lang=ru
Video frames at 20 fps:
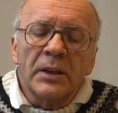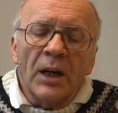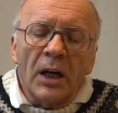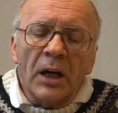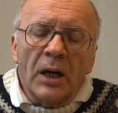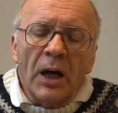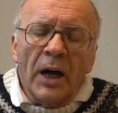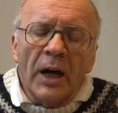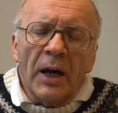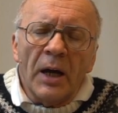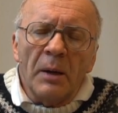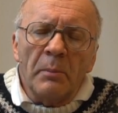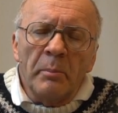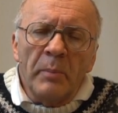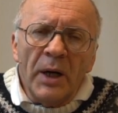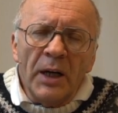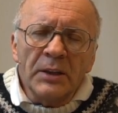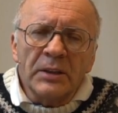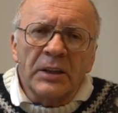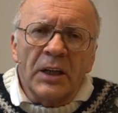такая
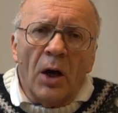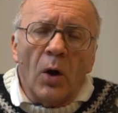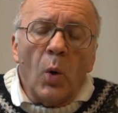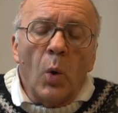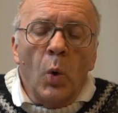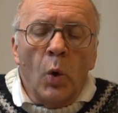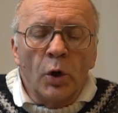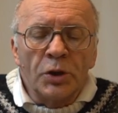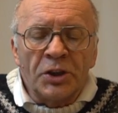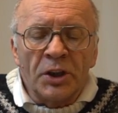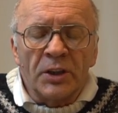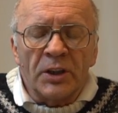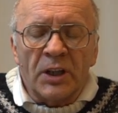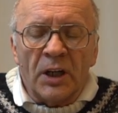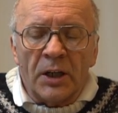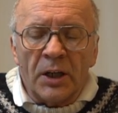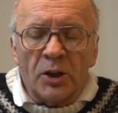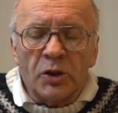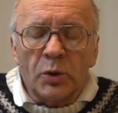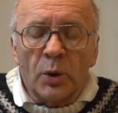матка очень
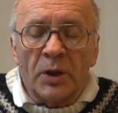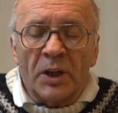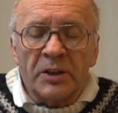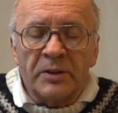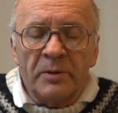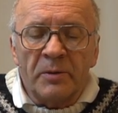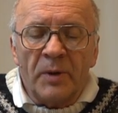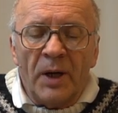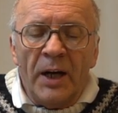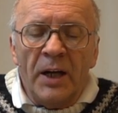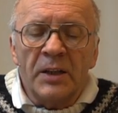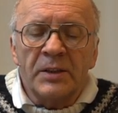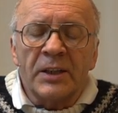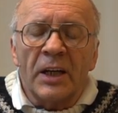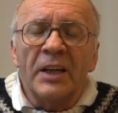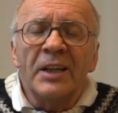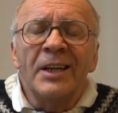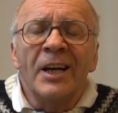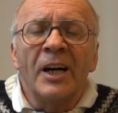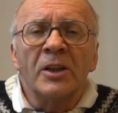хорошо
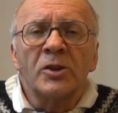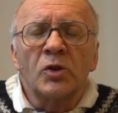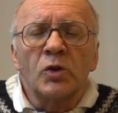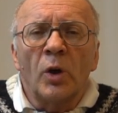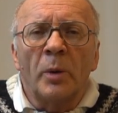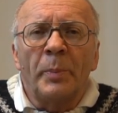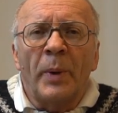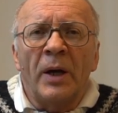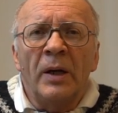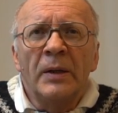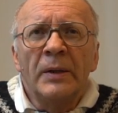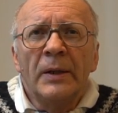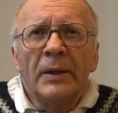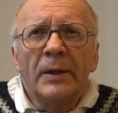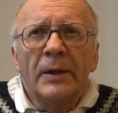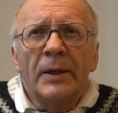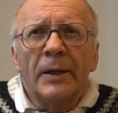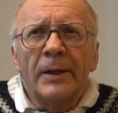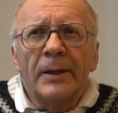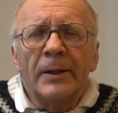развивается и особо
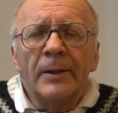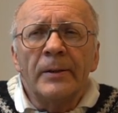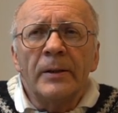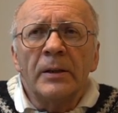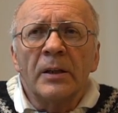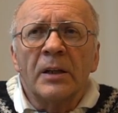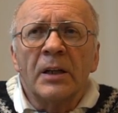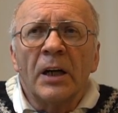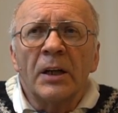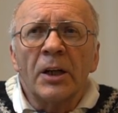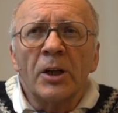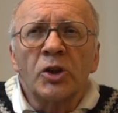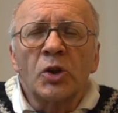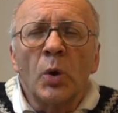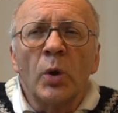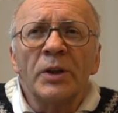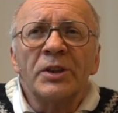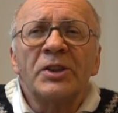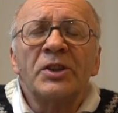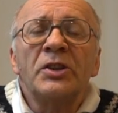э,
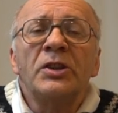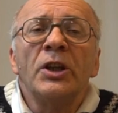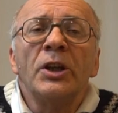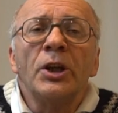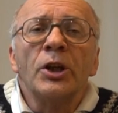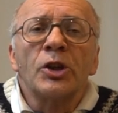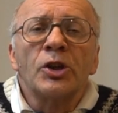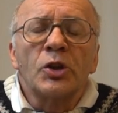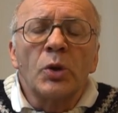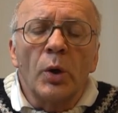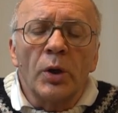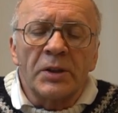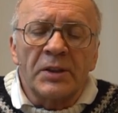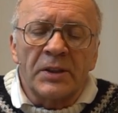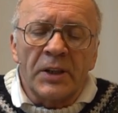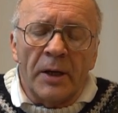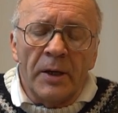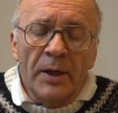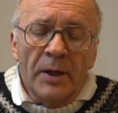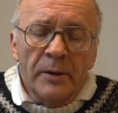хорошо
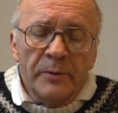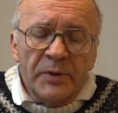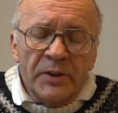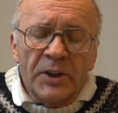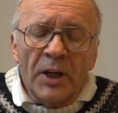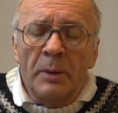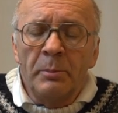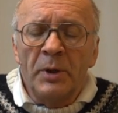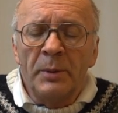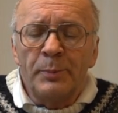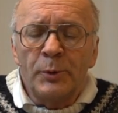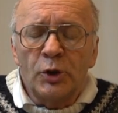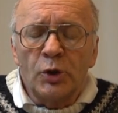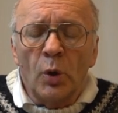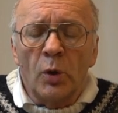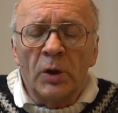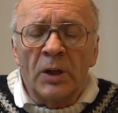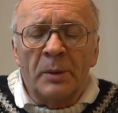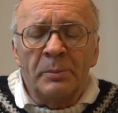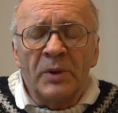стережется всеми
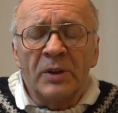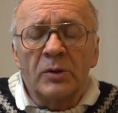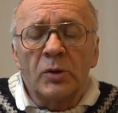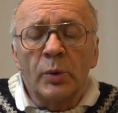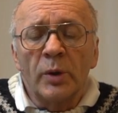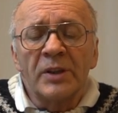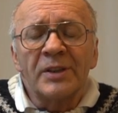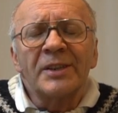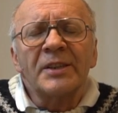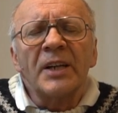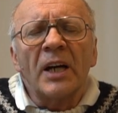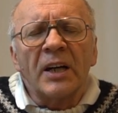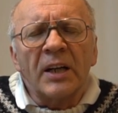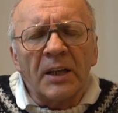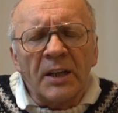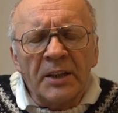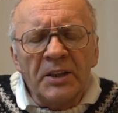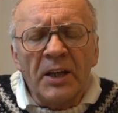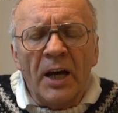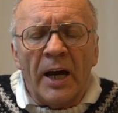пчелами, то есть
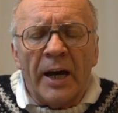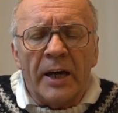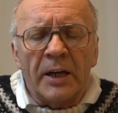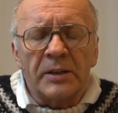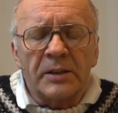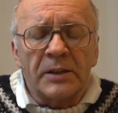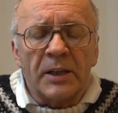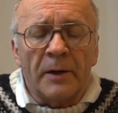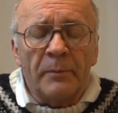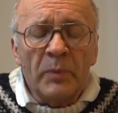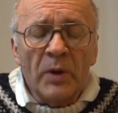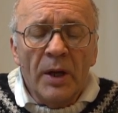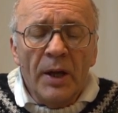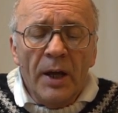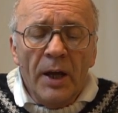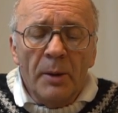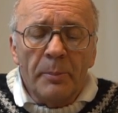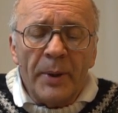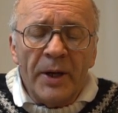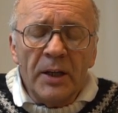сохраняется.
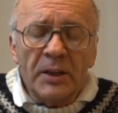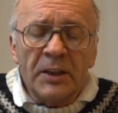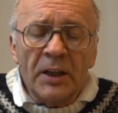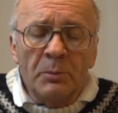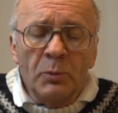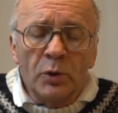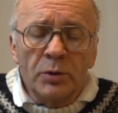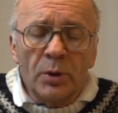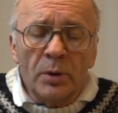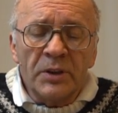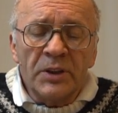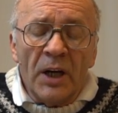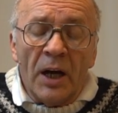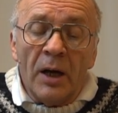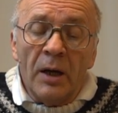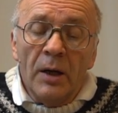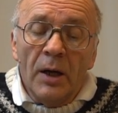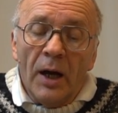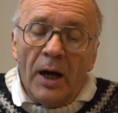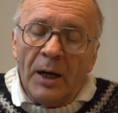Поэтому,
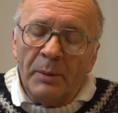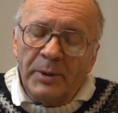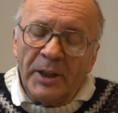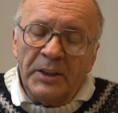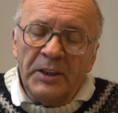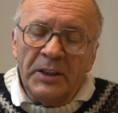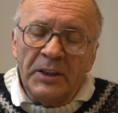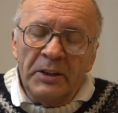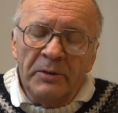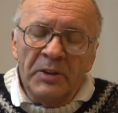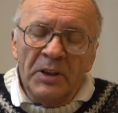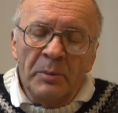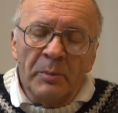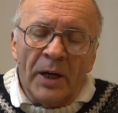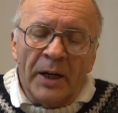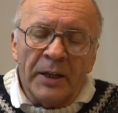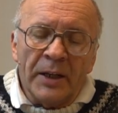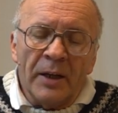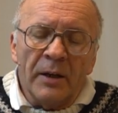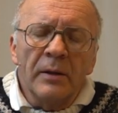друзья, обратите
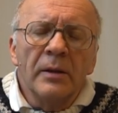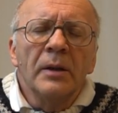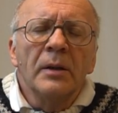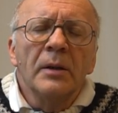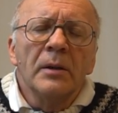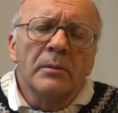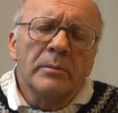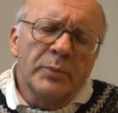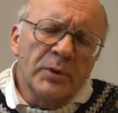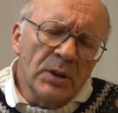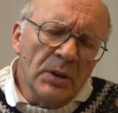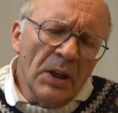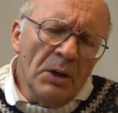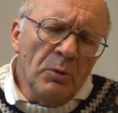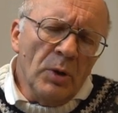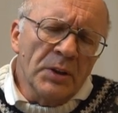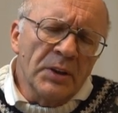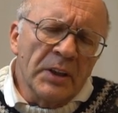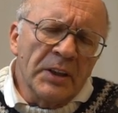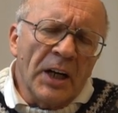внимание,
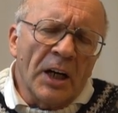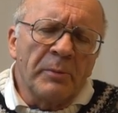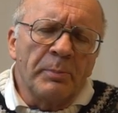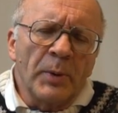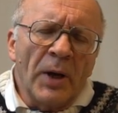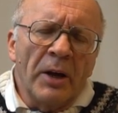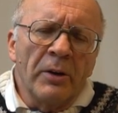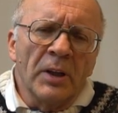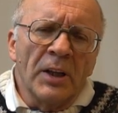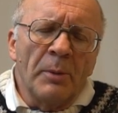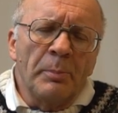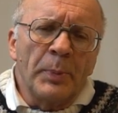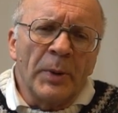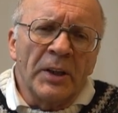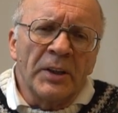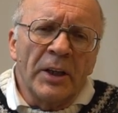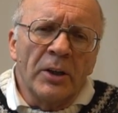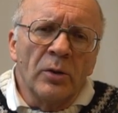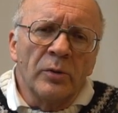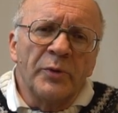пчеловоды, как правило,
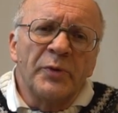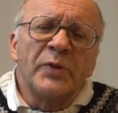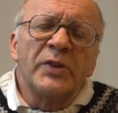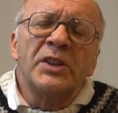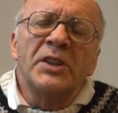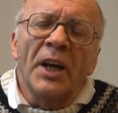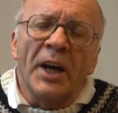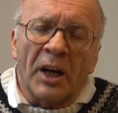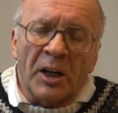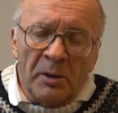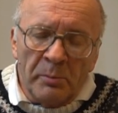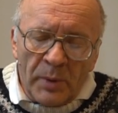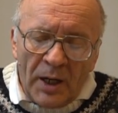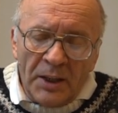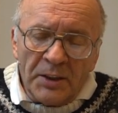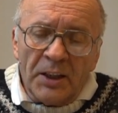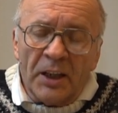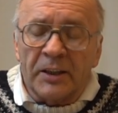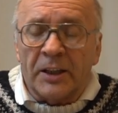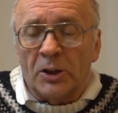продают всех
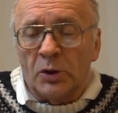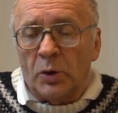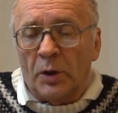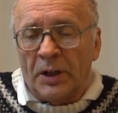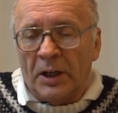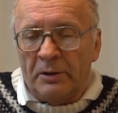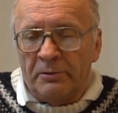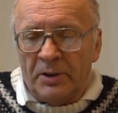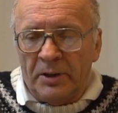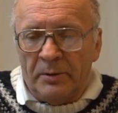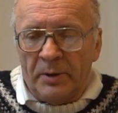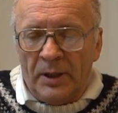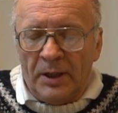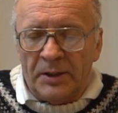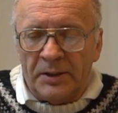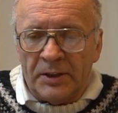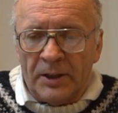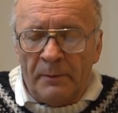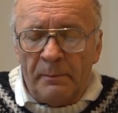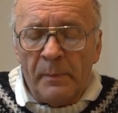маток, которые
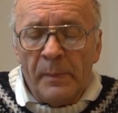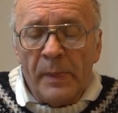вывелись.